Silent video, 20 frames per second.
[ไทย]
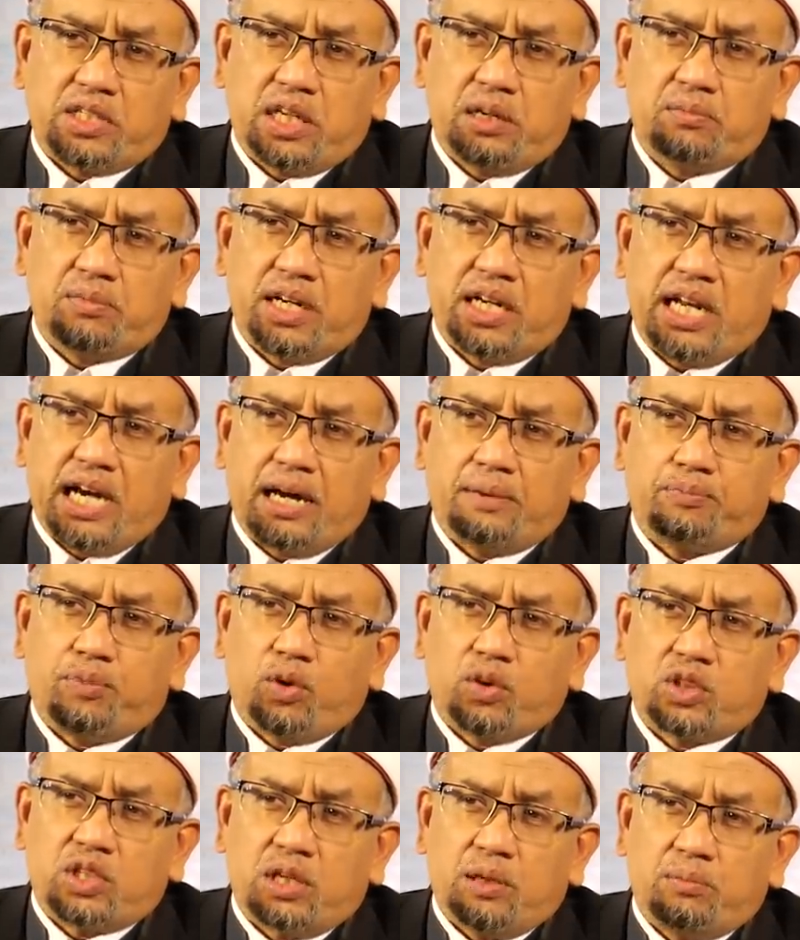ถึงบรรดา
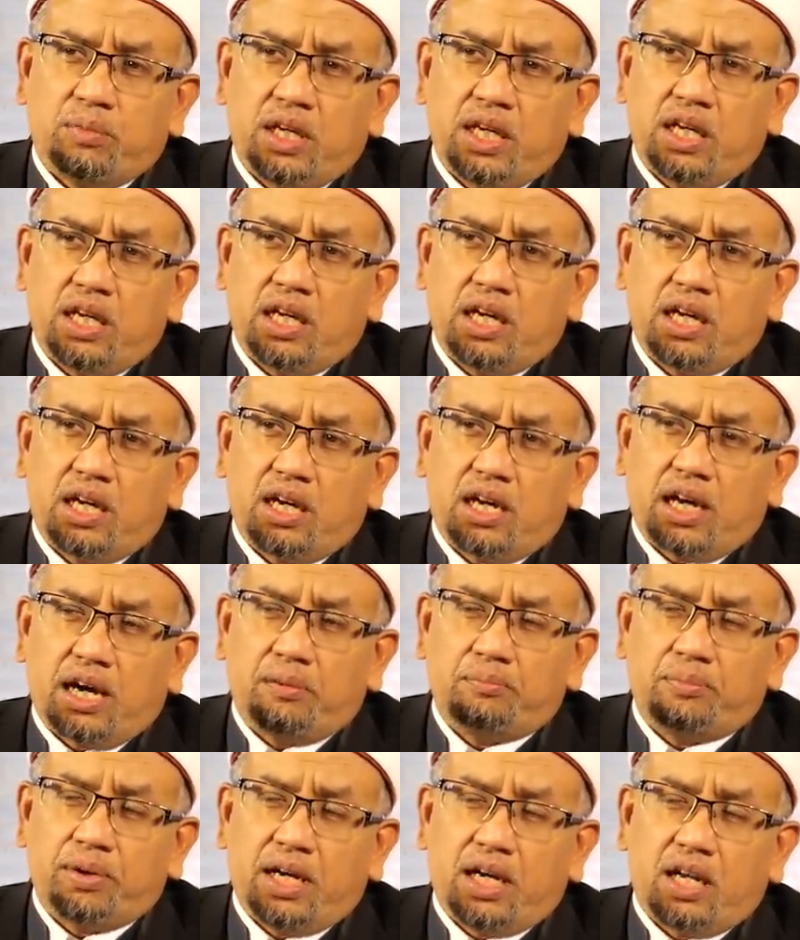ผู้ที่มี
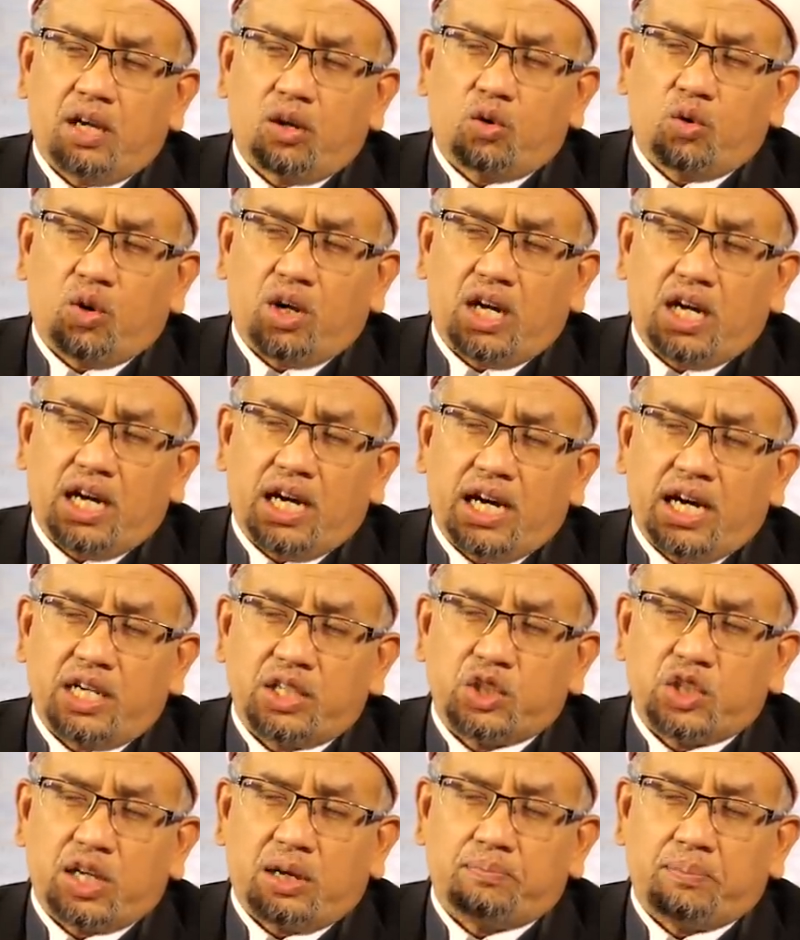คัมภีร์อัลกุรอาน
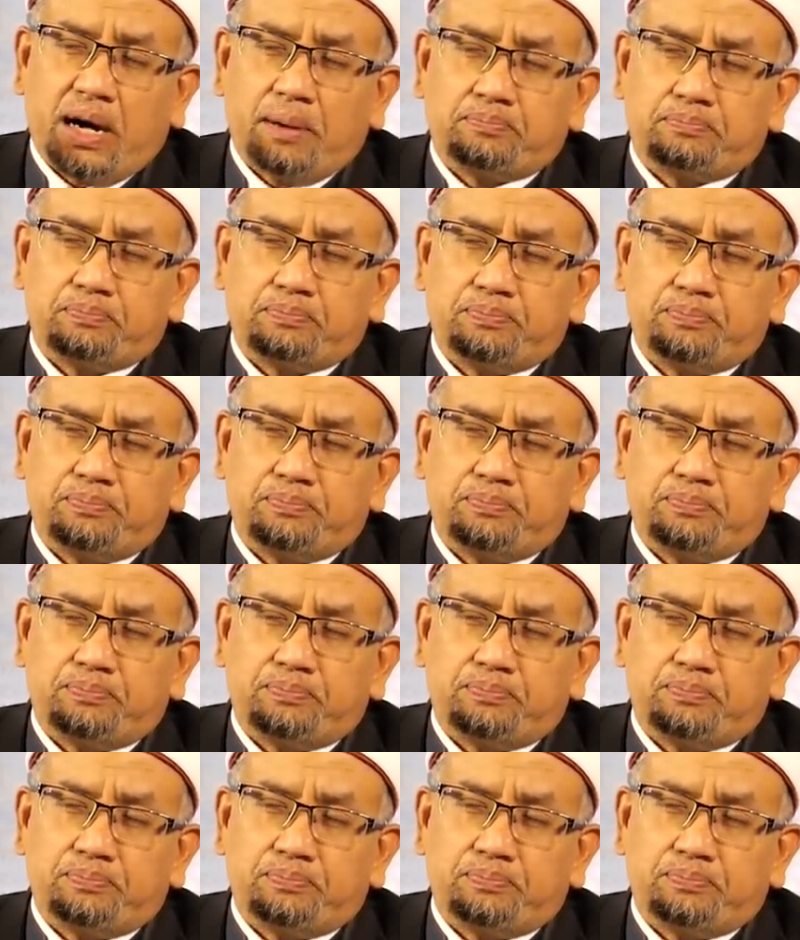ฉบับ